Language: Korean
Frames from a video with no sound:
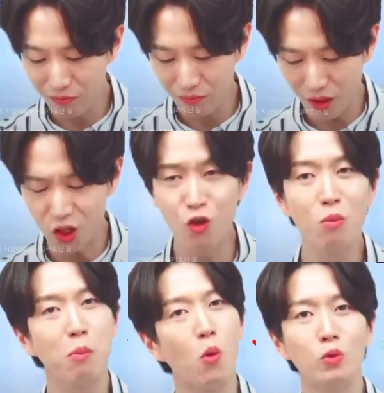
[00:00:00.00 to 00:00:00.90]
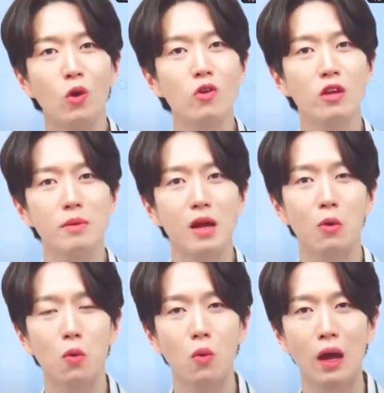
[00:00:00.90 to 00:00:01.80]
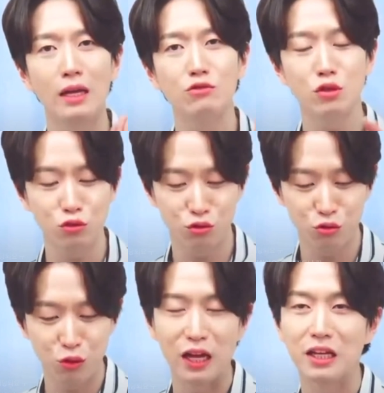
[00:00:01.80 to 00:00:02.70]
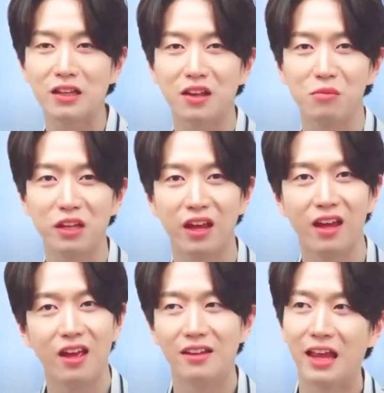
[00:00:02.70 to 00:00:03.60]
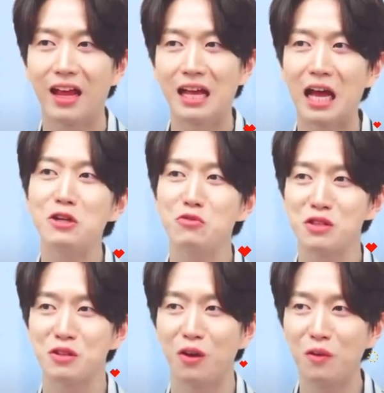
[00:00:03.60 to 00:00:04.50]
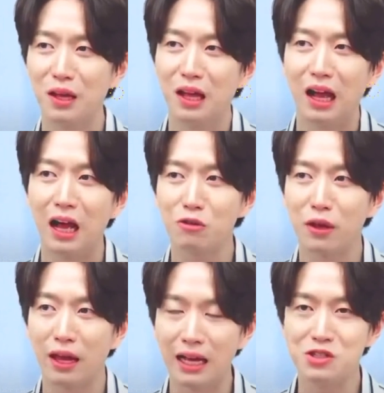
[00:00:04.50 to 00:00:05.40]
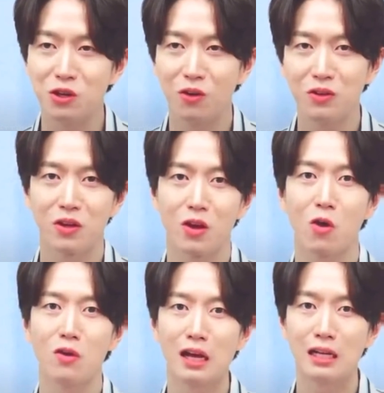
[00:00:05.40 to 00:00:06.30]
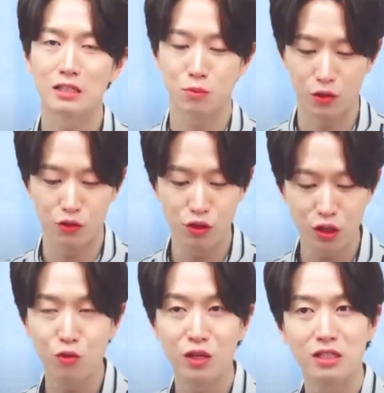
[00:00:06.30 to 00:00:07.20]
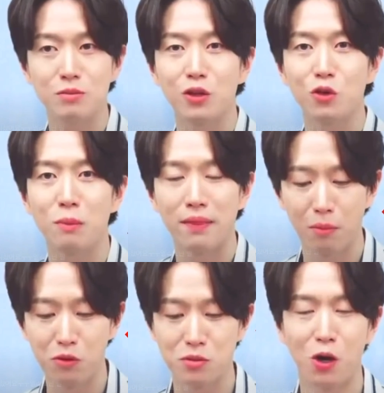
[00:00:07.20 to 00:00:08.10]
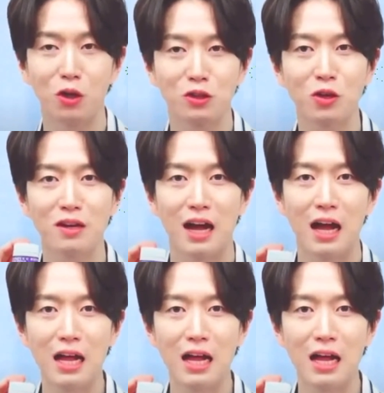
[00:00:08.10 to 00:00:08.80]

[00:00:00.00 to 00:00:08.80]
이건 뭐 목넘김이라고 할 수 있는 수준도 아니기 때문에 내가 나를 위해서 하루에 한정 이렇게 건강한 습관, 휴식을 위한 습관으로 만나보시면 어떨까?